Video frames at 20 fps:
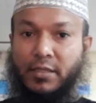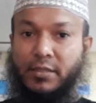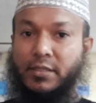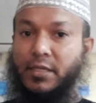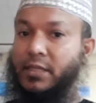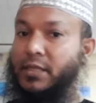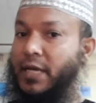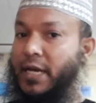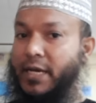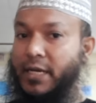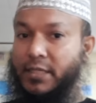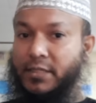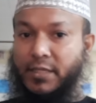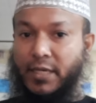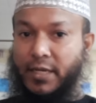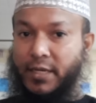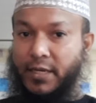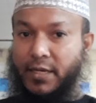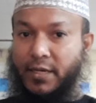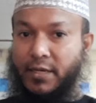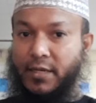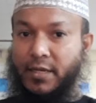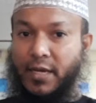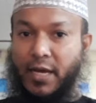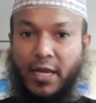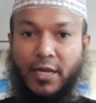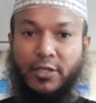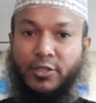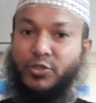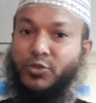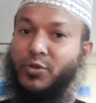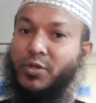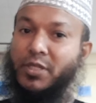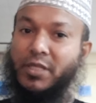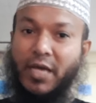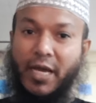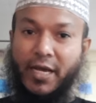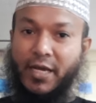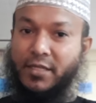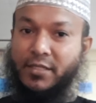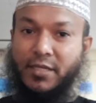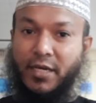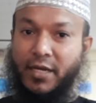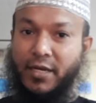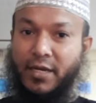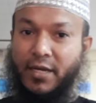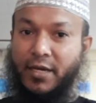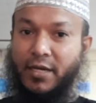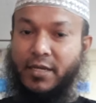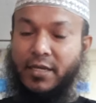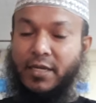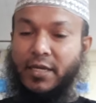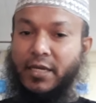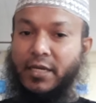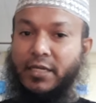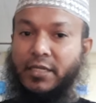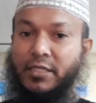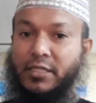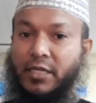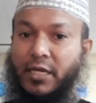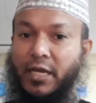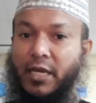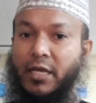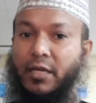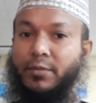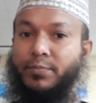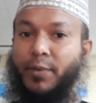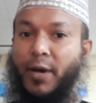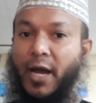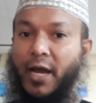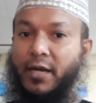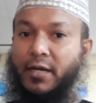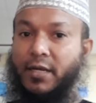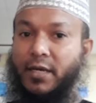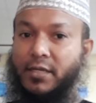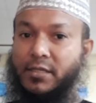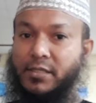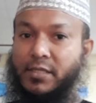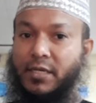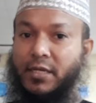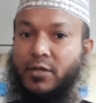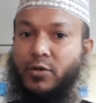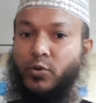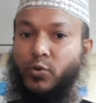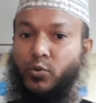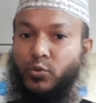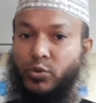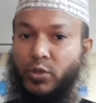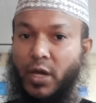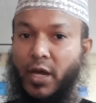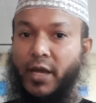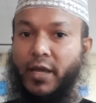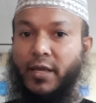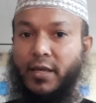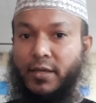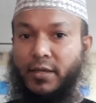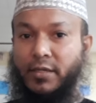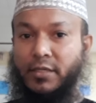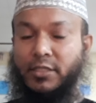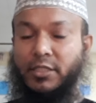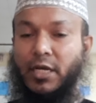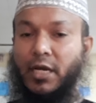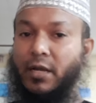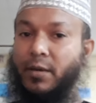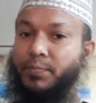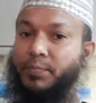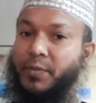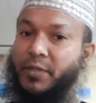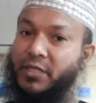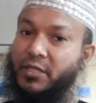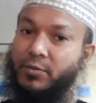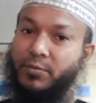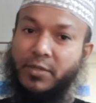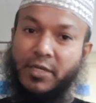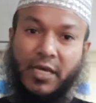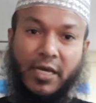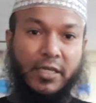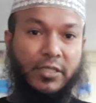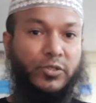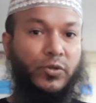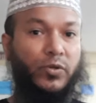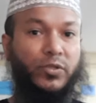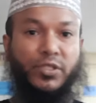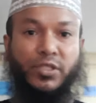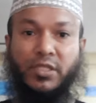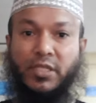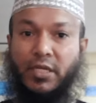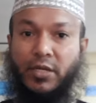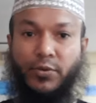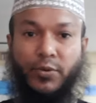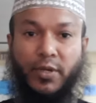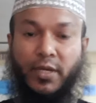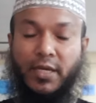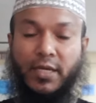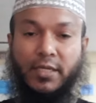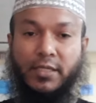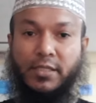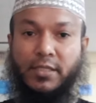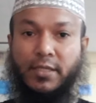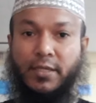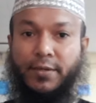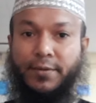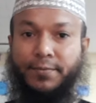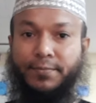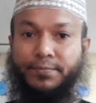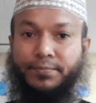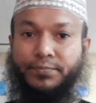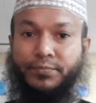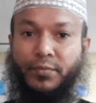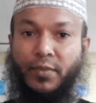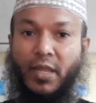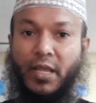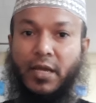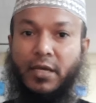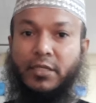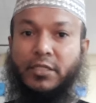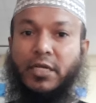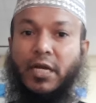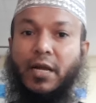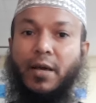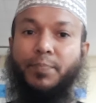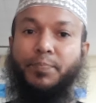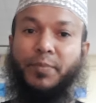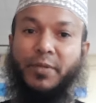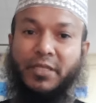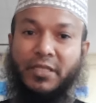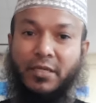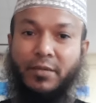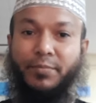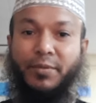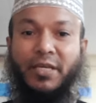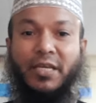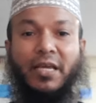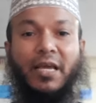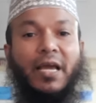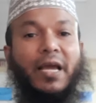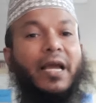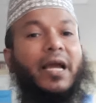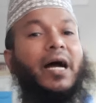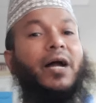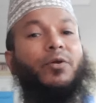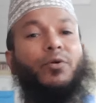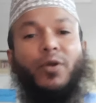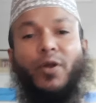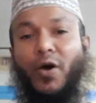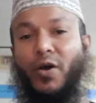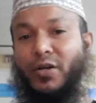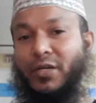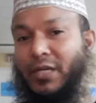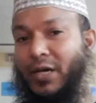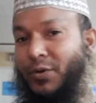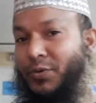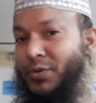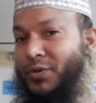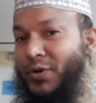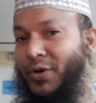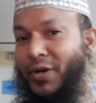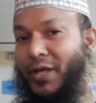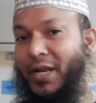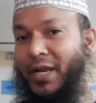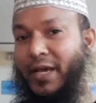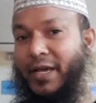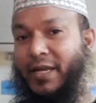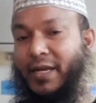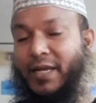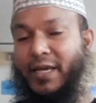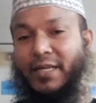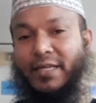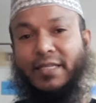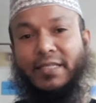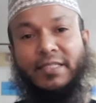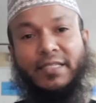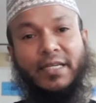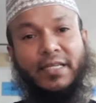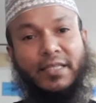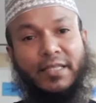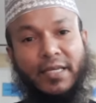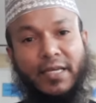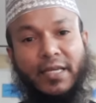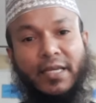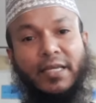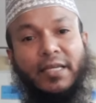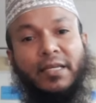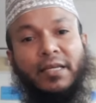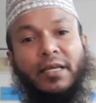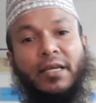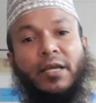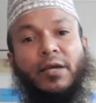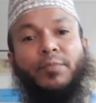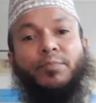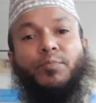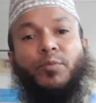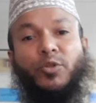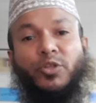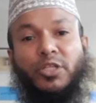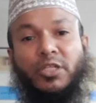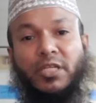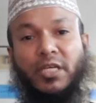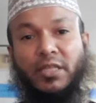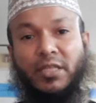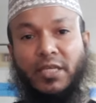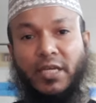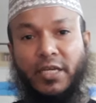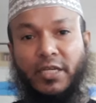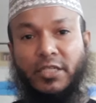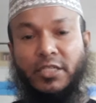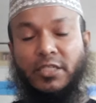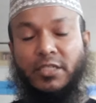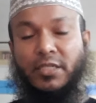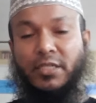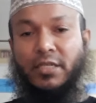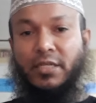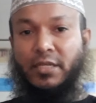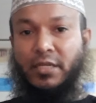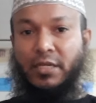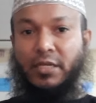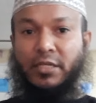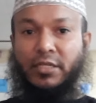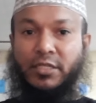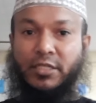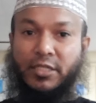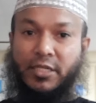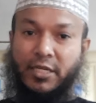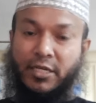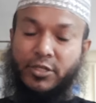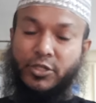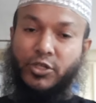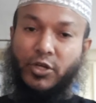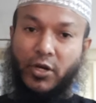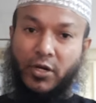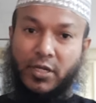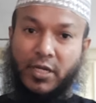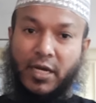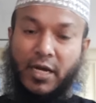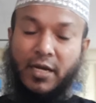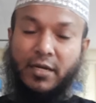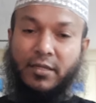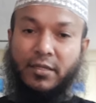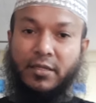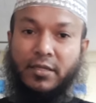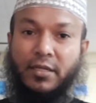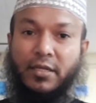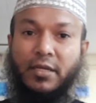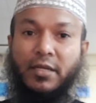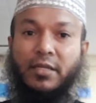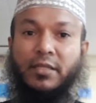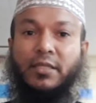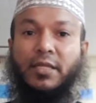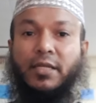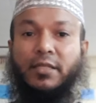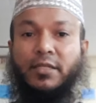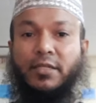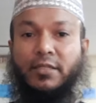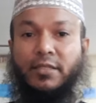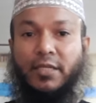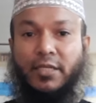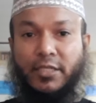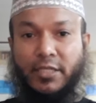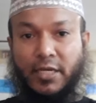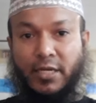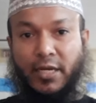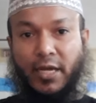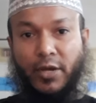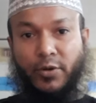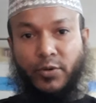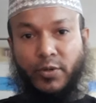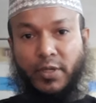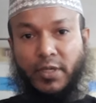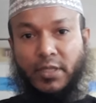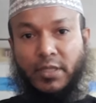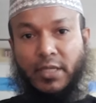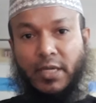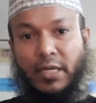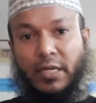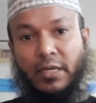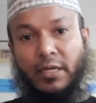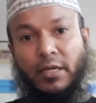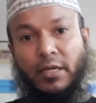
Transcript: যা দেখা যায় না খালি চোখে দেখা যায় না সেই ভাইরাসের গুতায় সারা পৃথিবী আজ অস্থির হয়ে গেছে সারা পৃথিবী কারো লকডাউন করা লাগে না নিজের থেকেই প্রতিটা দেশ সে সরকার তাদের দেশের নাগরিকদের